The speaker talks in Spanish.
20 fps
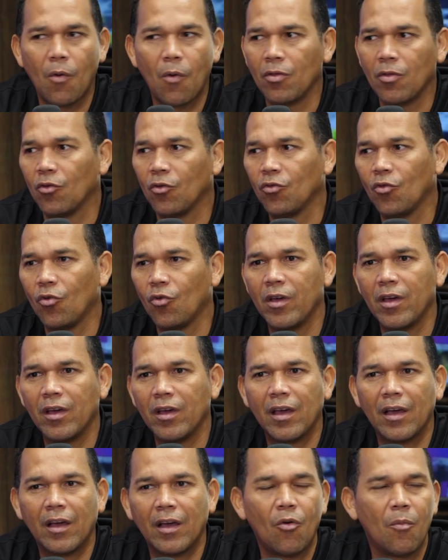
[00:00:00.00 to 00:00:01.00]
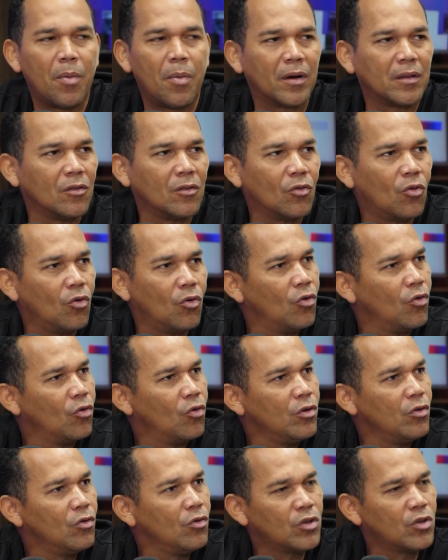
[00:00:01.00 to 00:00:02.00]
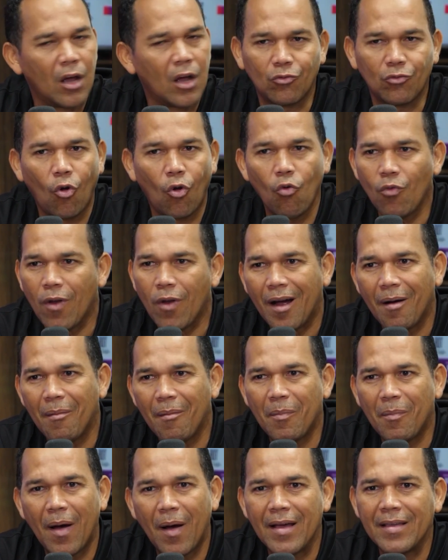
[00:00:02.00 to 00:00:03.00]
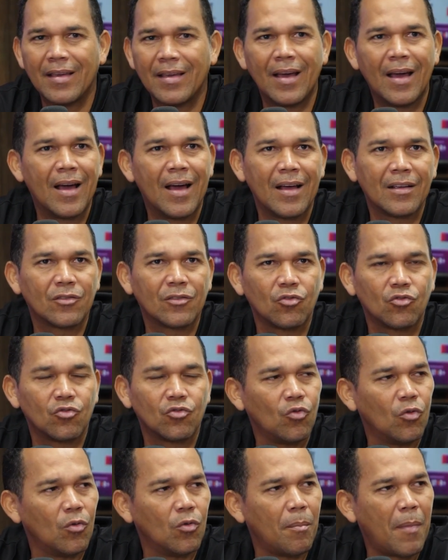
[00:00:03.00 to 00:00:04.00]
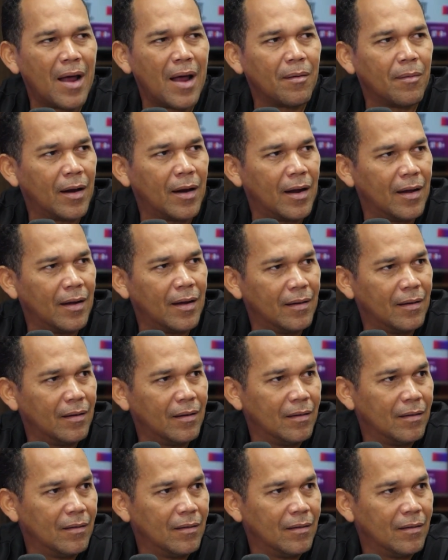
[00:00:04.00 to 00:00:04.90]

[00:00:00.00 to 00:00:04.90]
cuando no es que compartiendo con los niños, o sea, toda una campaña bárbara. Hay